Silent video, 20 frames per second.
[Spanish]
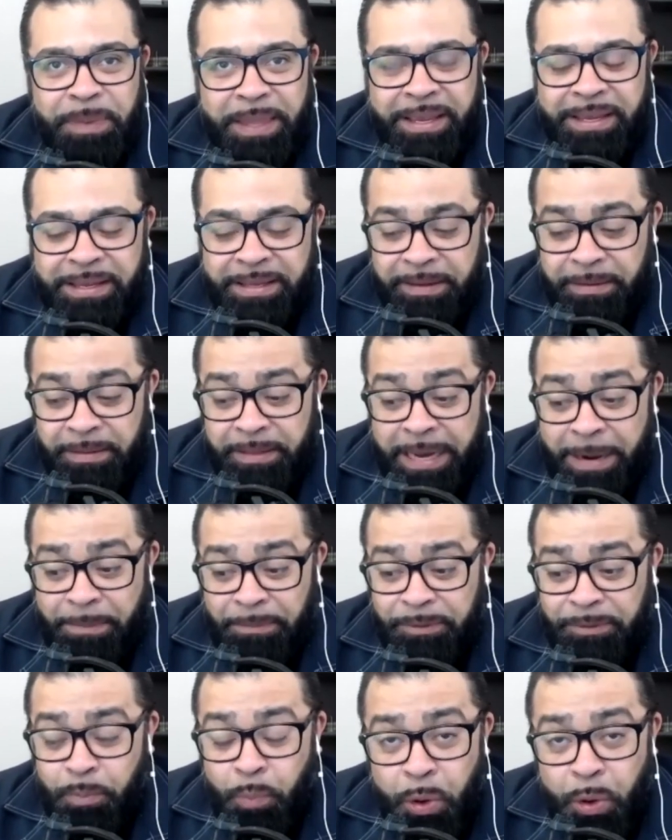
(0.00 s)
eh,
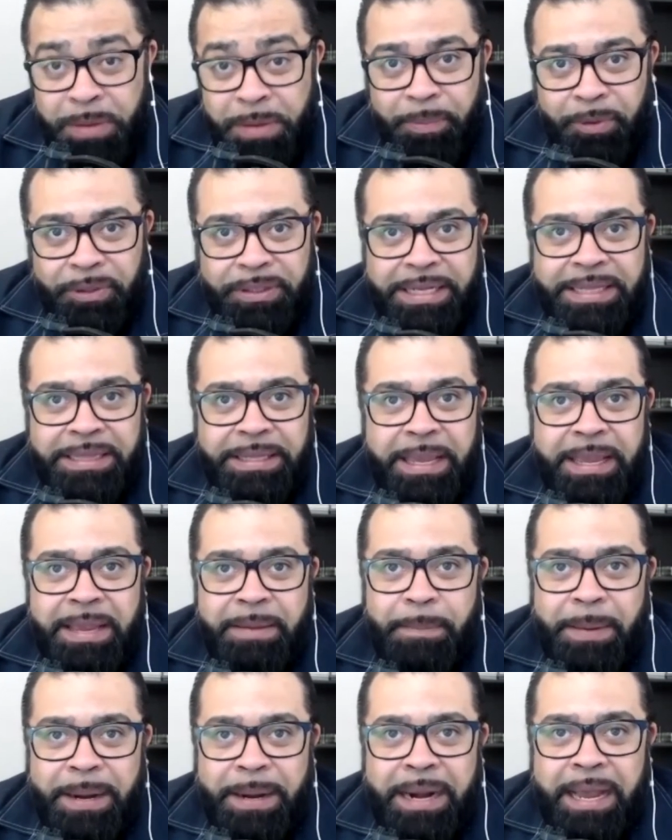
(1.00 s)
digamos, muy importante
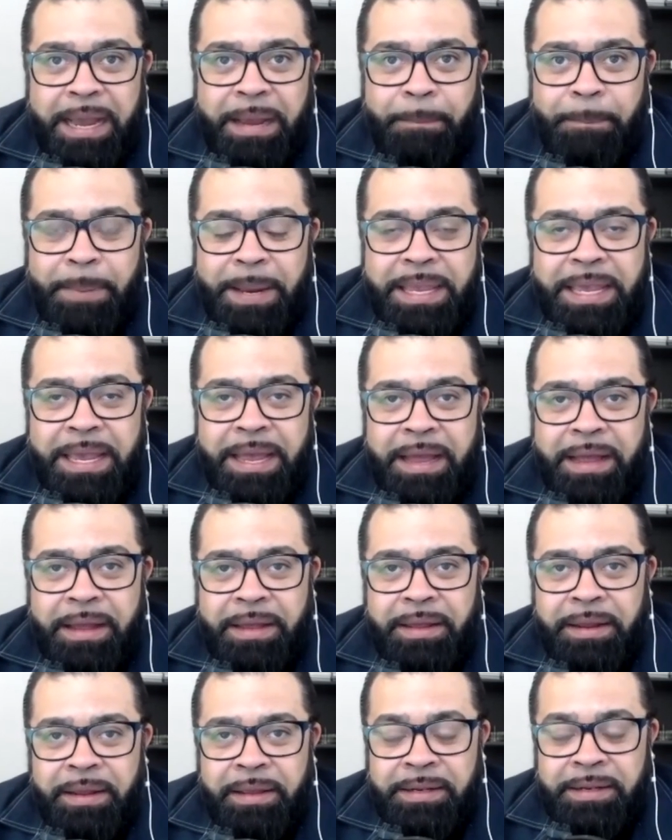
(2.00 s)
para la campaña,
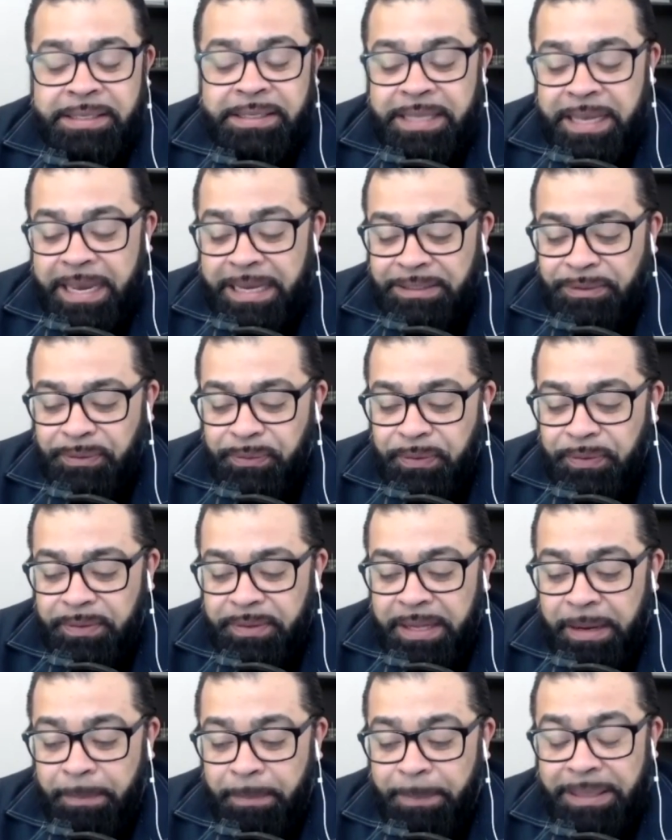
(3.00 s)
eh, en este caso,
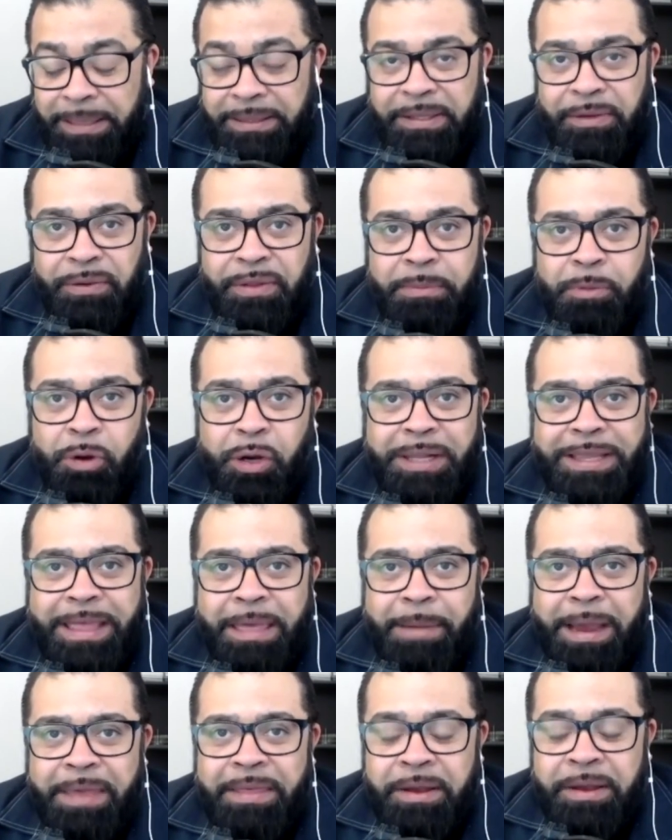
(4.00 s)
del Partido Demócrata
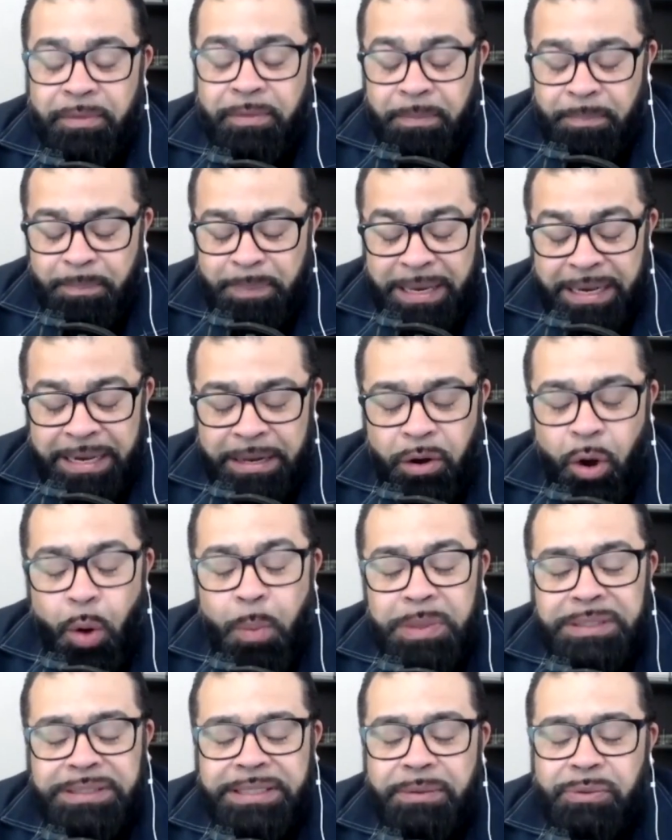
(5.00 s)
de Biden con Pili.
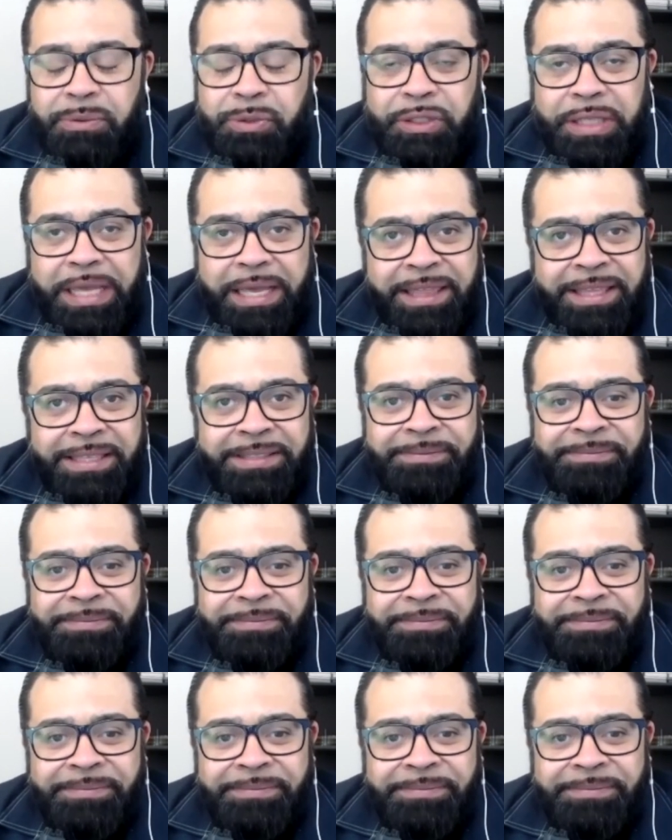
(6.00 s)
¿Cómo está usted?